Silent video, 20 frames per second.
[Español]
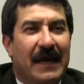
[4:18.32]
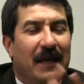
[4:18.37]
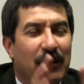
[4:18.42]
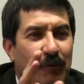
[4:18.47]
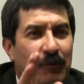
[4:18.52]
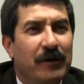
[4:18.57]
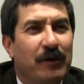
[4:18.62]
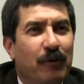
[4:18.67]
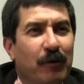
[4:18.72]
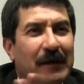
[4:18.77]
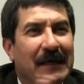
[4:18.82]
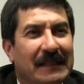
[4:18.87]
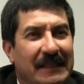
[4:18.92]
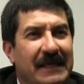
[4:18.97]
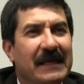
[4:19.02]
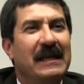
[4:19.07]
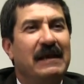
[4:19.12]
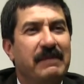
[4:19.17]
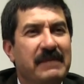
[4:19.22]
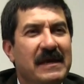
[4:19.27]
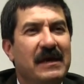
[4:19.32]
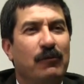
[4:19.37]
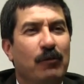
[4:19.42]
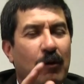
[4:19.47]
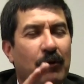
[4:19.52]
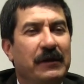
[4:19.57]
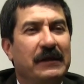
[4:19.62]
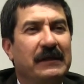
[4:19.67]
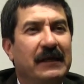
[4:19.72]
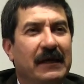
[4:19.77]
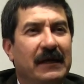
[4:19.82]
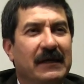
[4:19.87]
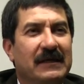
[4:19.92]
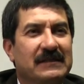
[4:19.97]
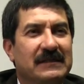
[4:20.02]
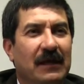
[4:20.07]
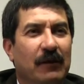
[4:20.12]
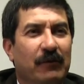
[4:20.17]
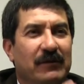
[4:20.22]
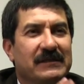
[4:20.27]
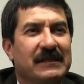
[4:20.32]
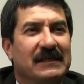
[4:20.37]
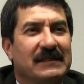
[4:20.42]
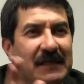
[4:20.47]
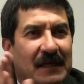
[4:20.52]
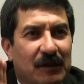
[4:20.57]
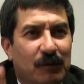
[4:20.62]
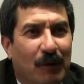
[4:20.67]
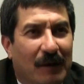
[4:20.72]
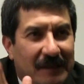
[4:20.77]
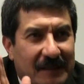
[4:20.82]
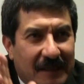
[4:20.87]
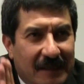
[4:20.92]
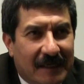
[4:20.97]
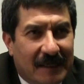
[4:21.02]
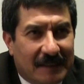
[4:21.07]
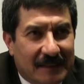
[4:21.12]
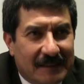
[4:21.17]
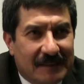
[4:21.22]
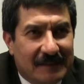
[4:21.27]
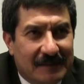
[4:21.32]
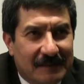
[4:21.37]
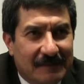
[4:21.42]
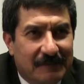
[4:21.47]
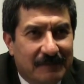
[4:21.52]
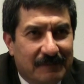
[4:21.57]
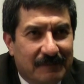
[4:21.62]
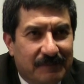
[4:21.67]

El único que tiene miedo ahorita en el Estado es César Duarte Jaques,